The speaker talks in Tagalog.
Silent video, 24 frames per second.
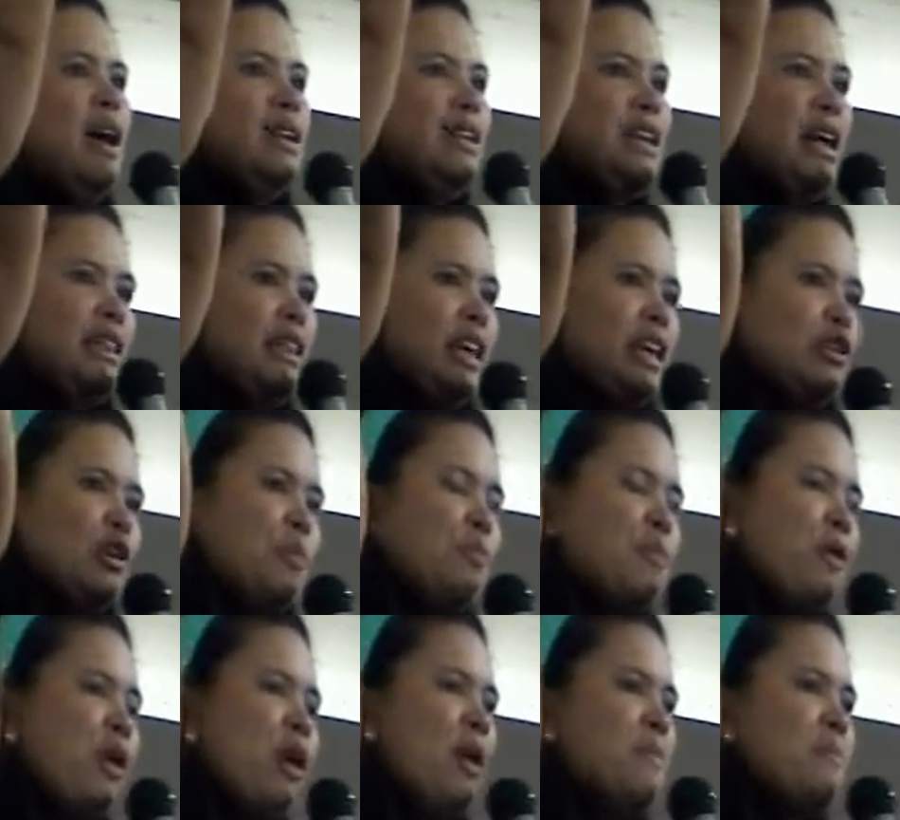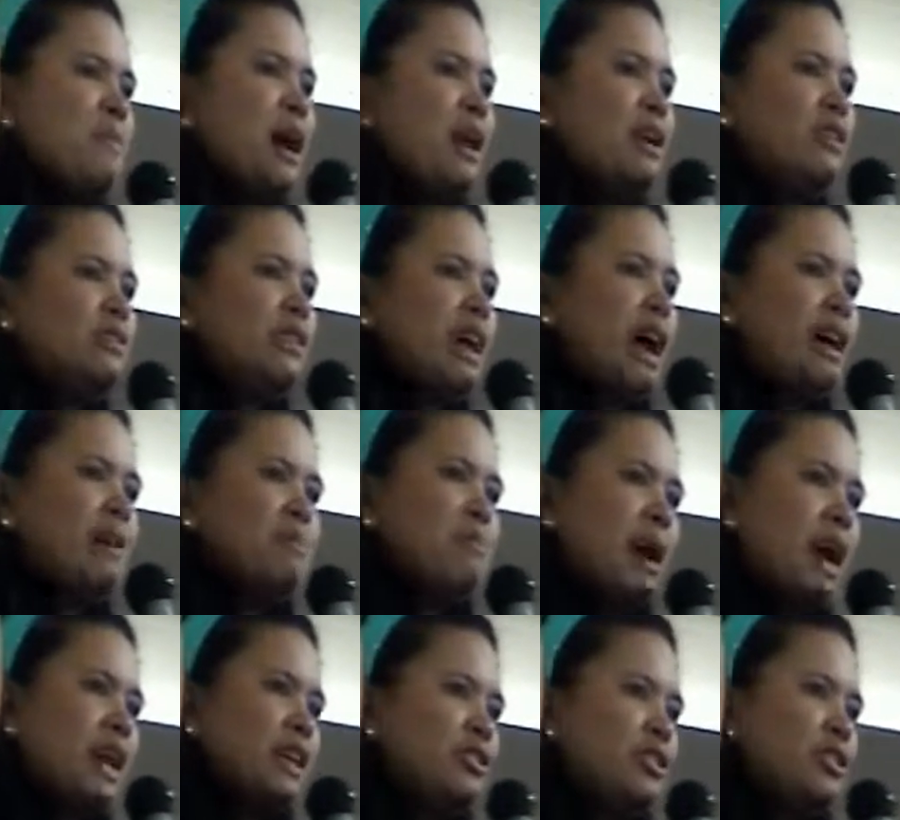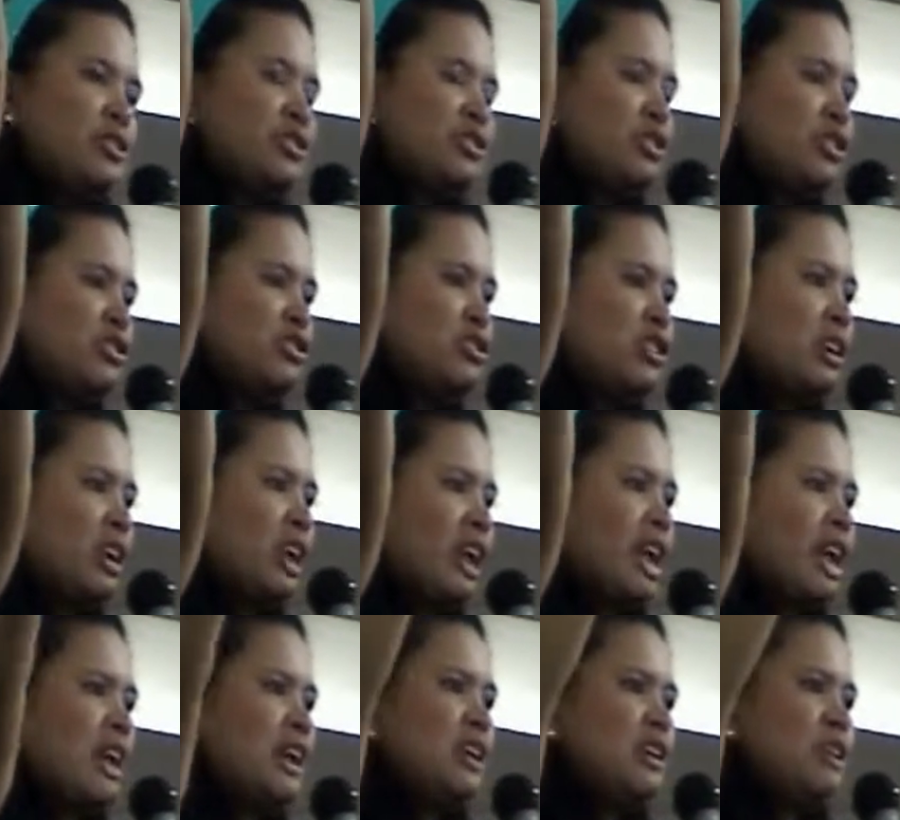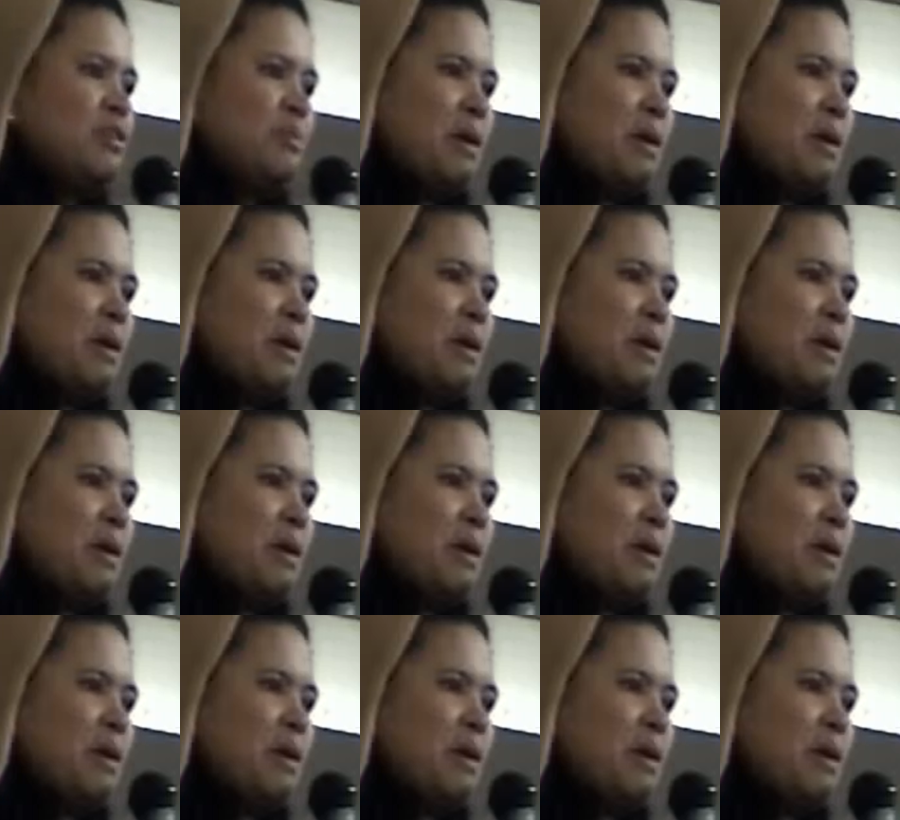Nandito po, meron tayong minor surgery,